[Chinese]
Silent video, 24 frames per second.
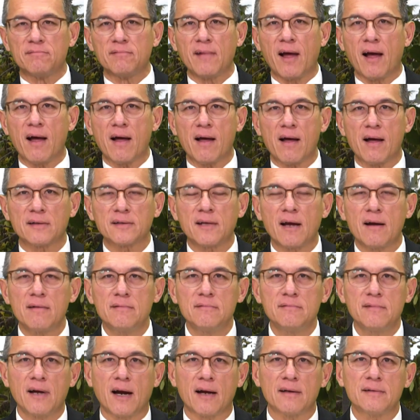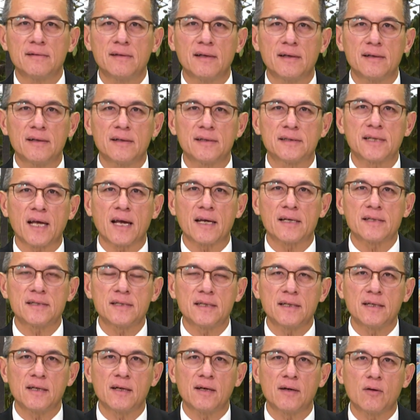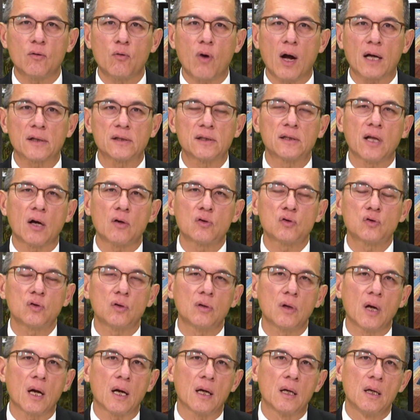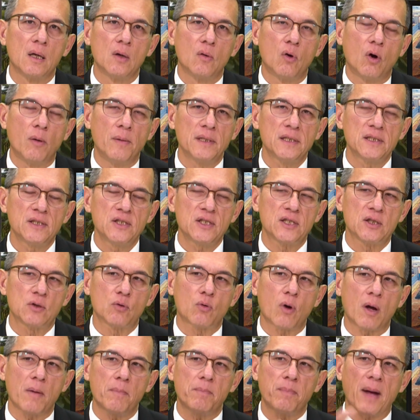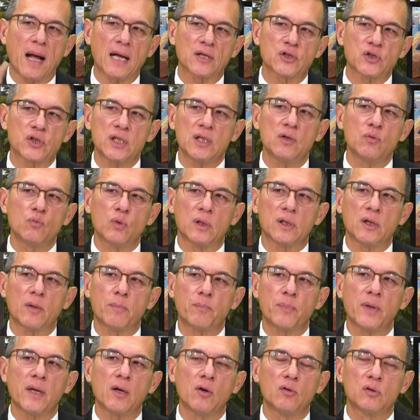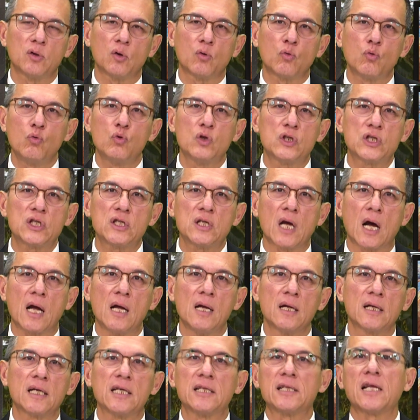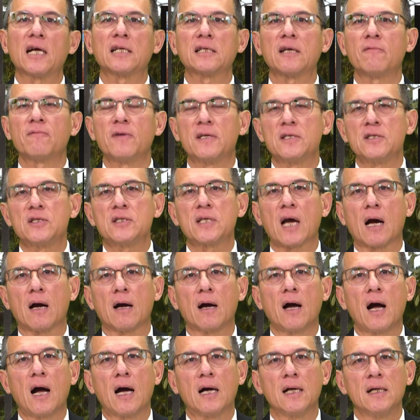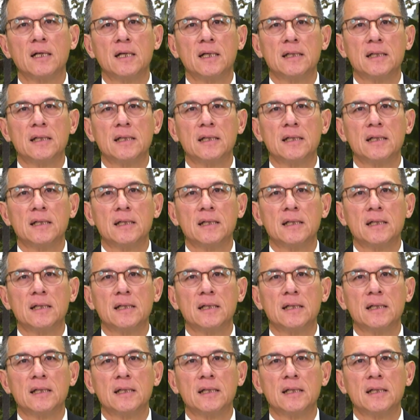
那当然呢，在这个话题当中啊，我们喜欢把新闻的背后的故事啊，跟大家分享哈。